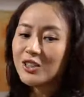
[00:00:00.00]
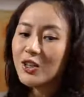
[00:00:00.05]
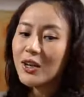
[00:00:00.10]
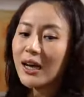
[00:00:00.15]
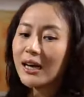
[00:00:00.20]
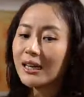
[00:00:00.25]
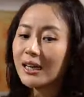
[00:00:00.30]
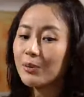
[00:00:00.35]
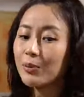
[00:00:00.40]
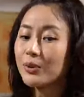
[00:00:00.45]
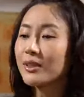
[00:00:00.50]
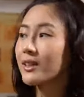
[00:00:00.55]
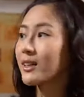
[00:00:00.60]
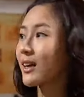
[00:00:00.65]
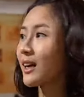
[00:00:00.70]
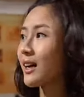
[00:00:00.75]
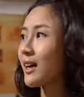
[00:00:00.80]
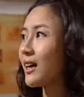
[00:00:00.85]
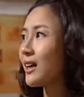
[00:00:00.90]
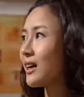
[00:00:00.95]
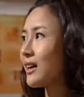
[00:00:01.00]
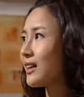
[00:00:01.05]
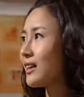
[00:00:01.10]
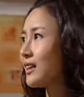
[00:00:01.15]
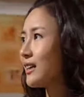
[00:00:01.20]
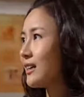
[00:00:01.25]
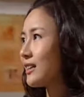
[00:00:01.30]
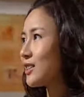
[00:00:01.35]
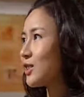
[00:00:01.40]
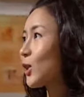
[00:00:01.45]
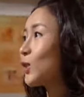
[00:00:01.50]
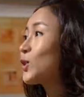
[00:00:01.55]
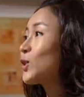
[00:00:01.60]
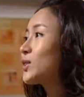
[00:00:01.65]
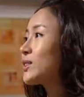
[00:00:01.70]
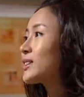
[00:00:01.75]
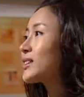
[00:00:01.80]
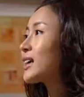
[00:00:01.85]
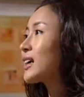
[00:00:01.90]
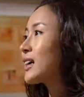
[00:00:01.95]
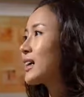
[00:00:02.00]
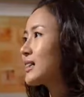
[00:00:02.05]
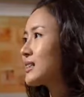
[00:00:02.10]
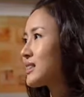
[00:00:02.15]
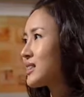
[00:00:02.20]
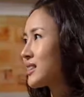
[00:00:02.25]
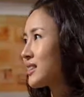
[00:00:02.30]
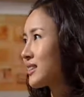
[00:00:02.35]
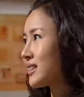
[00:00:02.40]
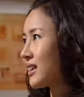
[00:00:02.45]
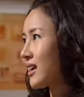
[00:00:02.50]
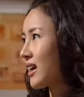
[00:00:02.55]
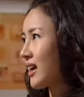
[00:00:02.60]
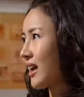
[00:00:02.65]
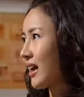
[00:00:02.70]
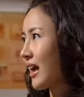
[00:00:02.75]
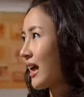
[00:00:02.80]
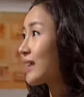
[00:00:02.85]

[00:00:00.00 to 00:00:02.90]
근처에 알아보니까 저녁 늦게까지